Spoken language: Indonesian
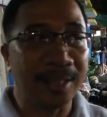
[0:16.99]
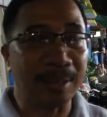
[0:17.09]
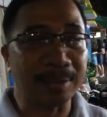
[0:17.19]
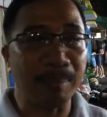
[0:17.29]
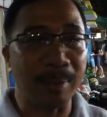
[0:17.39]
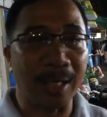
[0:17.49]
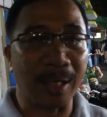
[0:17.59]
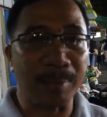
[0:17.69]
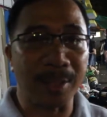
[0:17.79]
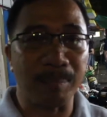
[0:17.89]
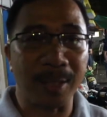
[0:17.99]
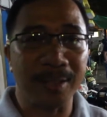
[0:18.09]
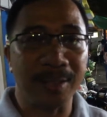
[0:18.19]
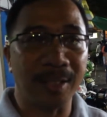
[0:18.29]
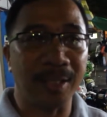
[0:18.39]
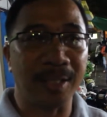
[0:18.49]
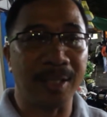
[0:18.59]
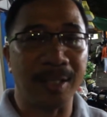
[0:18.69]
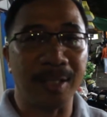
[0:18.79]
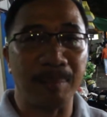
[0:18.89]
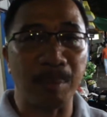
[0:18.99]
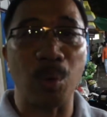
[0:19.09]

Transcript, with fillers: Yang saya berharap ke depan eh,